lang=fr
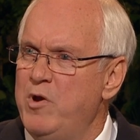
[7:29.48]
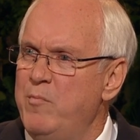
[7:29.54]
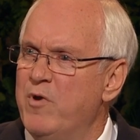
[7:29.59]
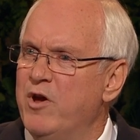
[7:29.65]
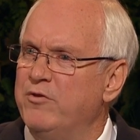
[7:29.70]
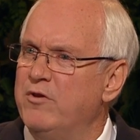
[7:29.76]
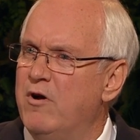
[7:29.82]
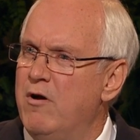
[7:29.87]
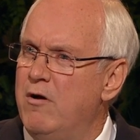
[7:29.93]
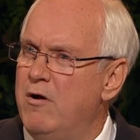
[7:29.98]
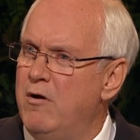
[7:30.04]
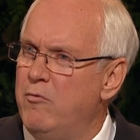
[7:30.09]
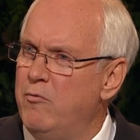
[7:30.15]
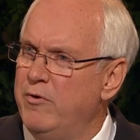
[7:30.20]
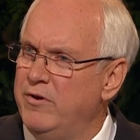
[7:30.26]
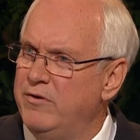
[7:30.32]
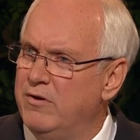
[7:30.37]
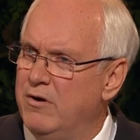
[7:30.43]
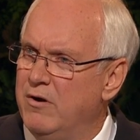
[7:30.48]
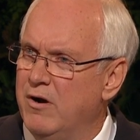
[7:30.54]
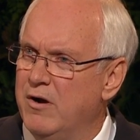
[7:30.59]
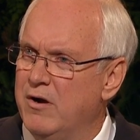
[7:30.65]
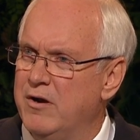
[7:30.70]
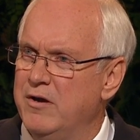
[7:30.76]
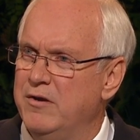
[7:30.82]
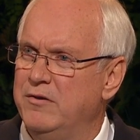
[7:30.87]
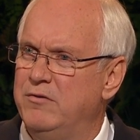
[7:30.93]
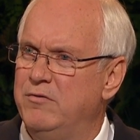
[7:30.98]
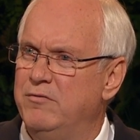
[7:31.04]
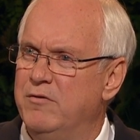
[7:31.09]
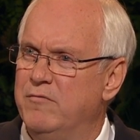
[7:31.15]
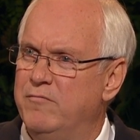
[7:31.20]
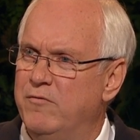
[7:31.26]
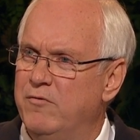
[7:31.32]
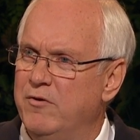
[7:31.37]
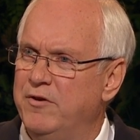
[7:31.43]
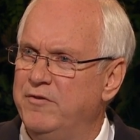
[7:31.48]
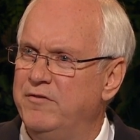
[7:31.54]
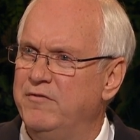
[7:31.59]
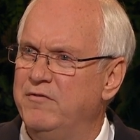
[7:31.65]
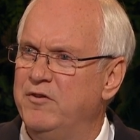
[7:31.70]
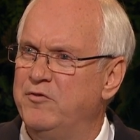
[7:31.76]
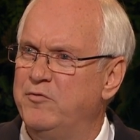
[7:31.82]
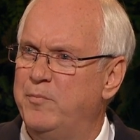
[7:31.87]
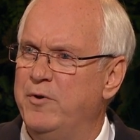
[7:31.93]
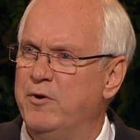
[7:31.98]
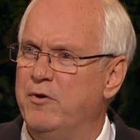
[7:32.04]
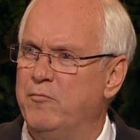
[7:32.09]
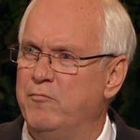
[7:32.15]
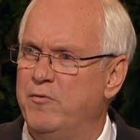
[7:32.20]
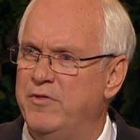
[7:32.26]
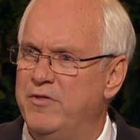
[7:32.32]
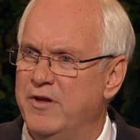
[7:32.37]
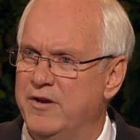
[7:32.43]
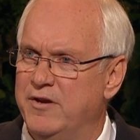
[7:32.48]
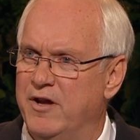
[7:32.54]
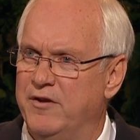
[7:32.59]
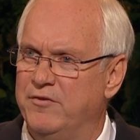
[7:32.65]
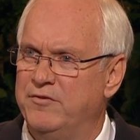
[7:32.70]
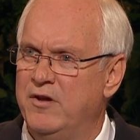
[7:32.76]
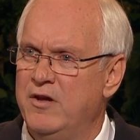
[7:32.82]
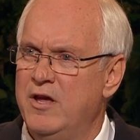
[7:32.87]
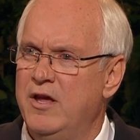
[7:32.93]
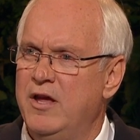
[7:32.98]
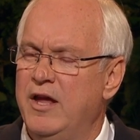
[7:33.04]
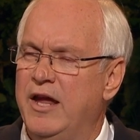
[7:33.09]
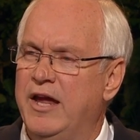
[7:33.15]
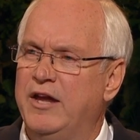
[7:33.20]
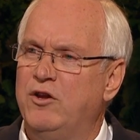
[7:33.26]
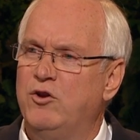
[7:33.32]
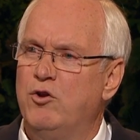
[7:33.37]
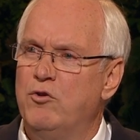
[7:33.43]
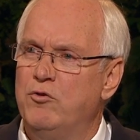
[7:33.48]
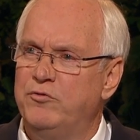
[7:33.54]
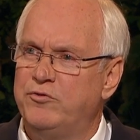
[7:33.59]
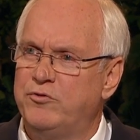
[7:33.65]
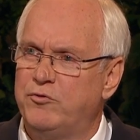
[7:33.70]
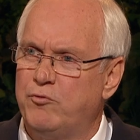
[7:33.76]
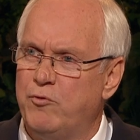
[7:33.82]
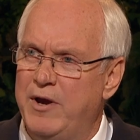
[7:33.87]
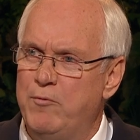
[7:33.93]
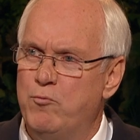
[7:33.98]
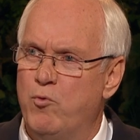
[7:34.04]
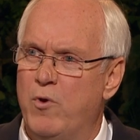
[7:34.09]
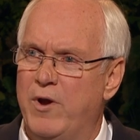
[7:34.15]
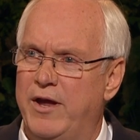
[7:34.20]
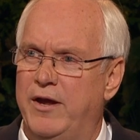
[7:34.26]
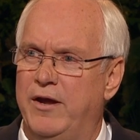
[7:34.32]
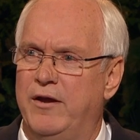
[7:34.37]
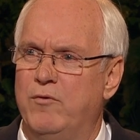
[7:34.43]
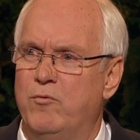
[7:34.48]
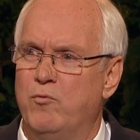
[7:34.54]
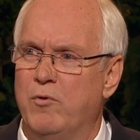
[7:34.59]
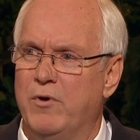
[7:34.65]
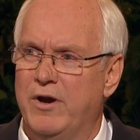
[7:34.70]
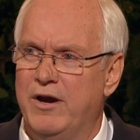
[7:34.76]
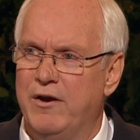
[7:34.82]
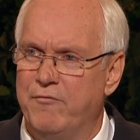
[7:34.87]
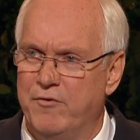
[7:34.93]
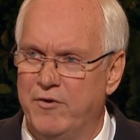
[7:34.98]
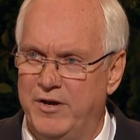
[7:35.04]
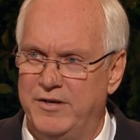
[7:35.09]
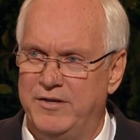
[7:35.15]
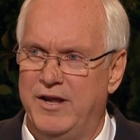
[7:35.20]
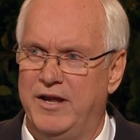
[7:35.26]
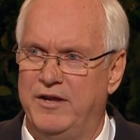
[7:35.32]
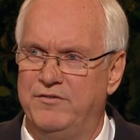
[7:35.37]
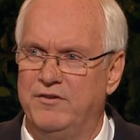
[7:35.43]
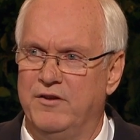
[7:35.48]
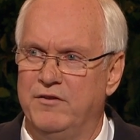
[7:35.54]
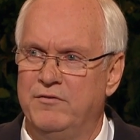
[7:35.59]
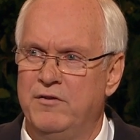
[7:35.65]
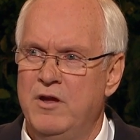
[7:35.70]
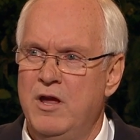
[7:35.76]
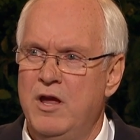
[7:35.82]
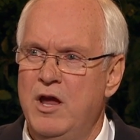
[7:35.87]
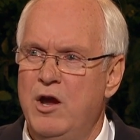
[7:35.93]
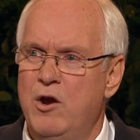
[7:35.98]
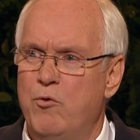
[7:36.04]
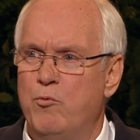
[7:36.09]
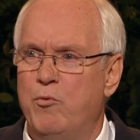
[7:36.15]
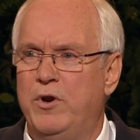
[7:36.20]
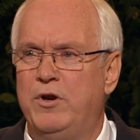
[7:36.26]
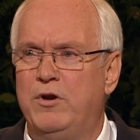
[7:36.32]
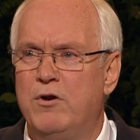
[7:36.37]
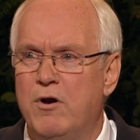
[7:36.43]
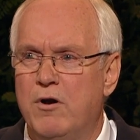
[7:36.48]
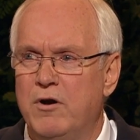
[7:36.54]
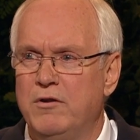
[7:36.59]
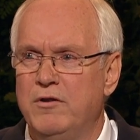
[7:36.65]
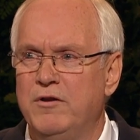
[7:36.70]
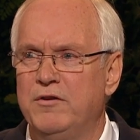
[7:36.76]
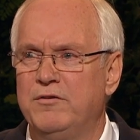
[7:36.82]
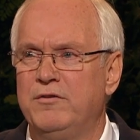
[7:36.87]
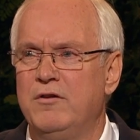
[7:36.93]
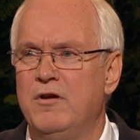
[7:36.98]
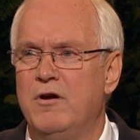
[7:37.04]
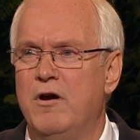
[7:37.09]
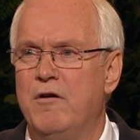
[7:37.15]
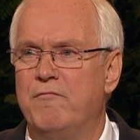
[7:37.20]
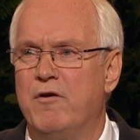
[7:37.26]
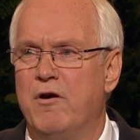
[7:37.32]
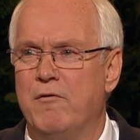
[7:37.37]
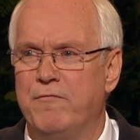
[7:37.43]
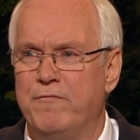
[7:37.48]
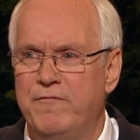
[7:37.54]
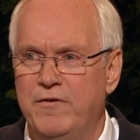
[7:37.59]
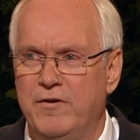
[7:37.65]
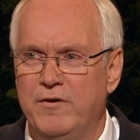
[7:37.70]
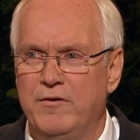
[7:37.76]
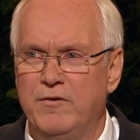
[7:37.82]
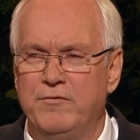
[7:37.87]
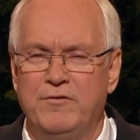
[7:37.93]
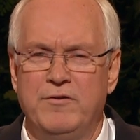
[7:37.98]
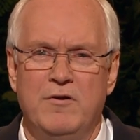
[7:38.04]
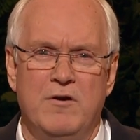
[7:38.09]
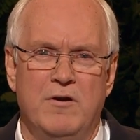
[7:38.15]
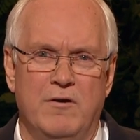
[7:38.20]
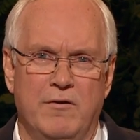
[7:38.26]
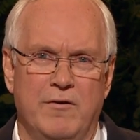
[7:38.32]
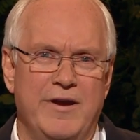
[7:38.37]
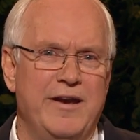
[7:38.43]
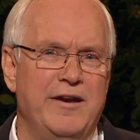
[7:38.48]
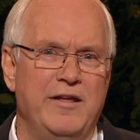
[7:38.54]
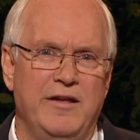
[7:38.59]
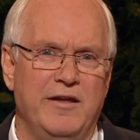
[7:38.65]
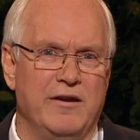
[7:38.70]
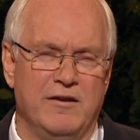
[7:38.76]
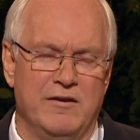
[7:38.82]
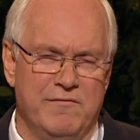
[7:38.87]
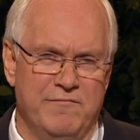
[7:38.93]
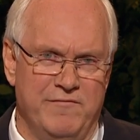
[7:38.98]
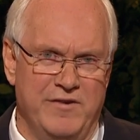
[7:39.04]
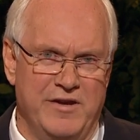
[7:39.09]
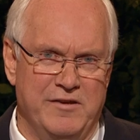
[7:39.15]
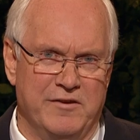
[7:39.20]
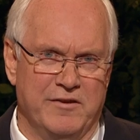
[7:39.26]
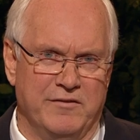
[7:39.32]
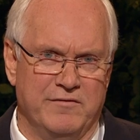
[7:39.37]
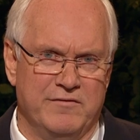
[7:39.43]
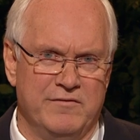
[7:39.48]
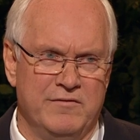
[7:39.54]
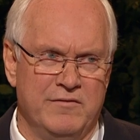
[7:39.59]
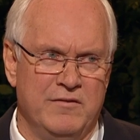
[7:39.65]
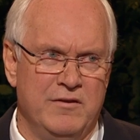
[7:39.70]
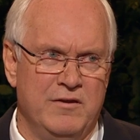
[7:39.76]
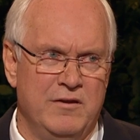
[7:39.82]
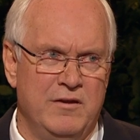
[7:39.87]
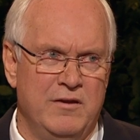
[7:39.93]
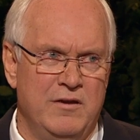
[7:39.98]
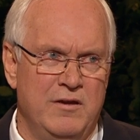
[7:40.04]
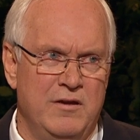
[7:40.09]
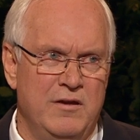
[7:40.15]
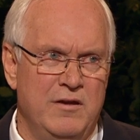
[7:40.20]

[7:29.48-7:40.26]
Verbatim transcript: Deuxièmement, j'ai appris que nous devons toujours écouter la voix de l'Esprit qui se manifeste en nous et aller aussitôt là où elle nous mène, en dépit de nos craintes ou de l'inconfort.